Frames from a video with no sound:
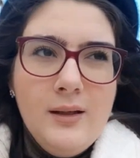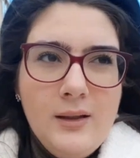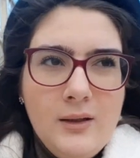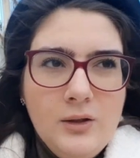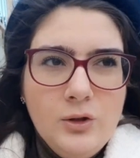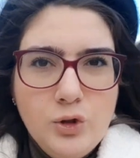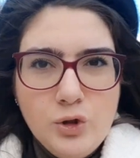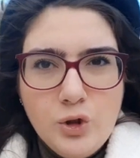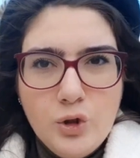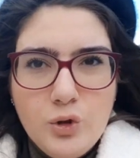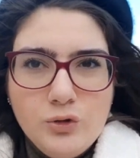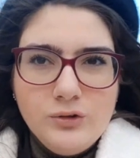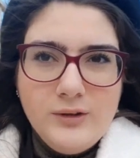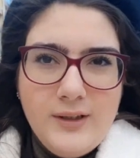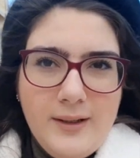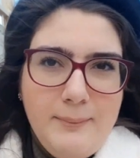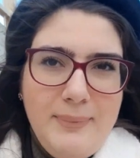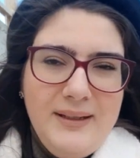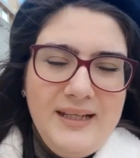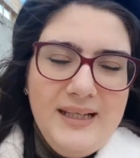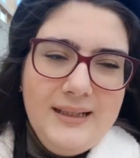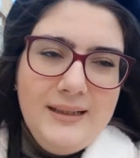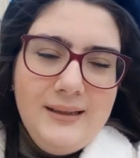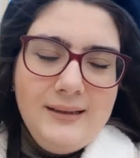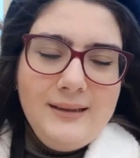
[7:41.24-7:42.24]
Çoğu da
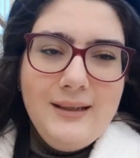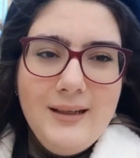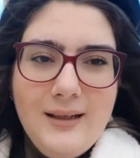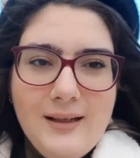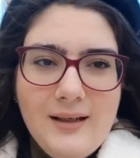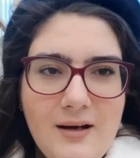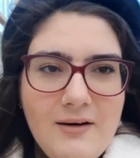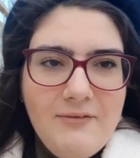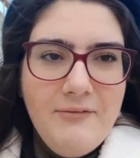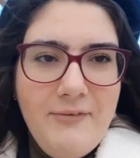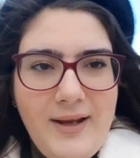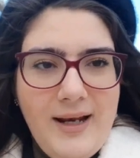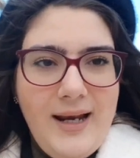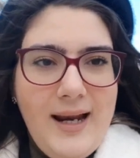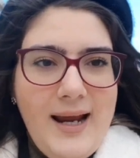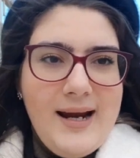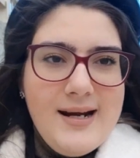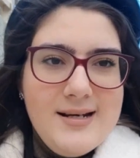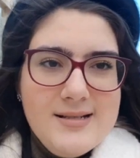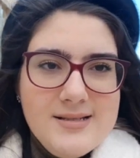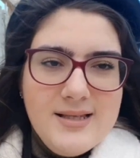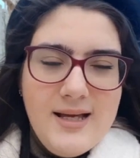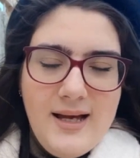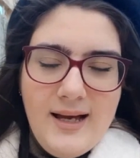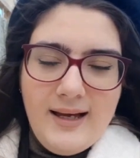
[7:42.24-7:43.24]
bilindik kafeler
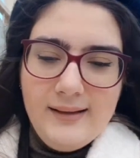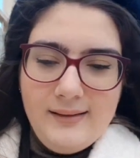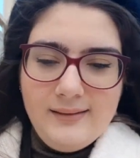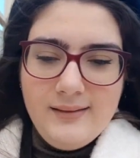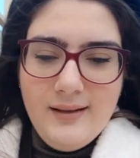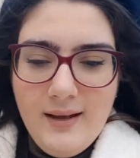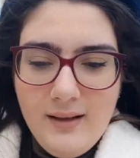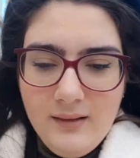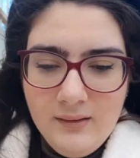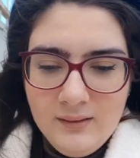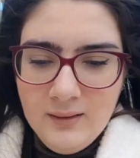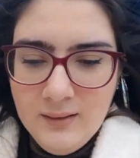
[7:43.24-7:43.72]
zaten.